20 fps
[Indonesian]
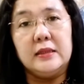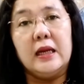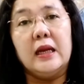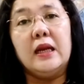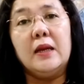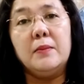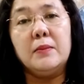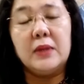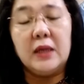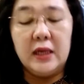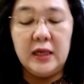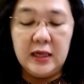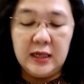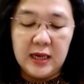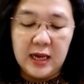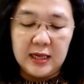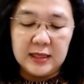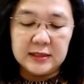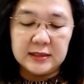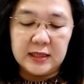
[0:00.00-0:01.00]
dalam
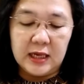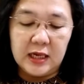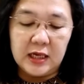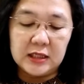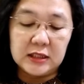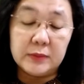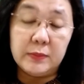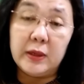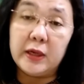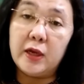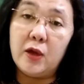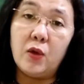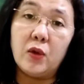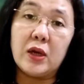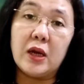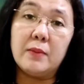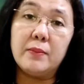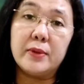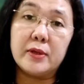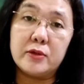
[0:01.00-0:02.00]
kehinaan saya sebagai
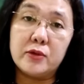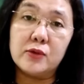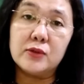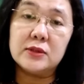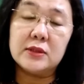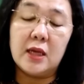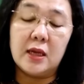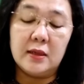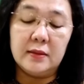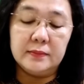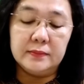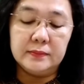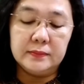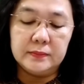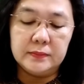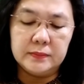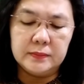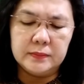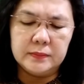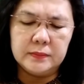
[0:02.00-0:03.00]
orang berdosa,
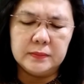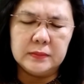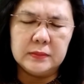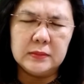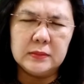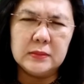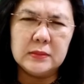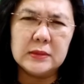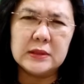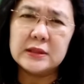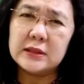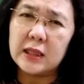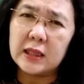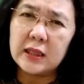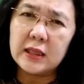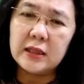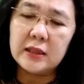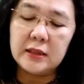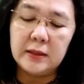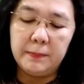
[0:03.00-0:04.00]

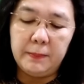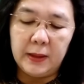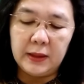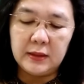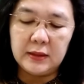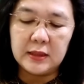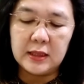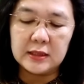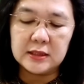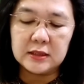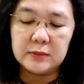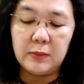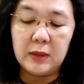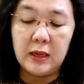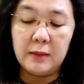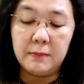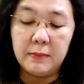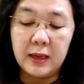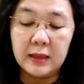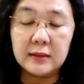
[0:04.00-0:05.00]
sering dipandang
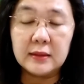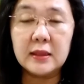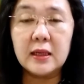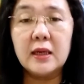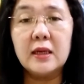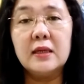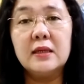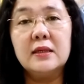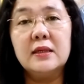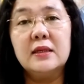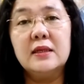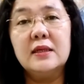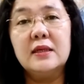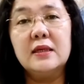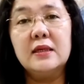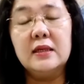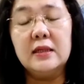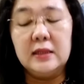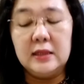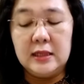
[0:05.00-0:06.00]
sebelah mata,
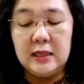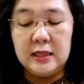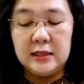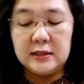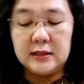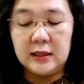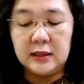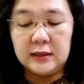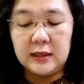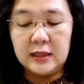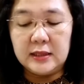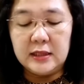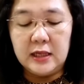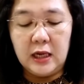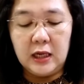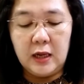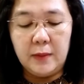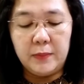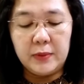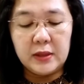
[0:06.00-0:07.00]
serta
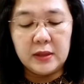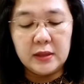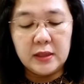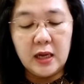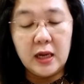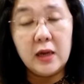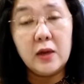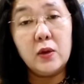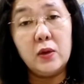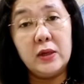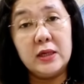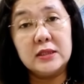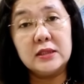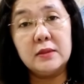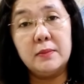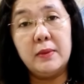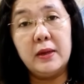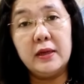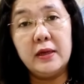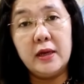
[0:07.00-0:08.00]
dianggap rendah oleh
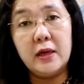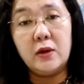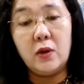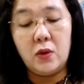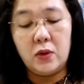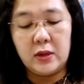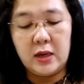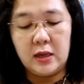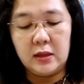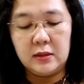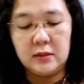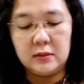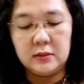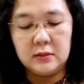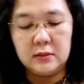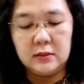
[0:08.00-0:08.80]
sebagian orang.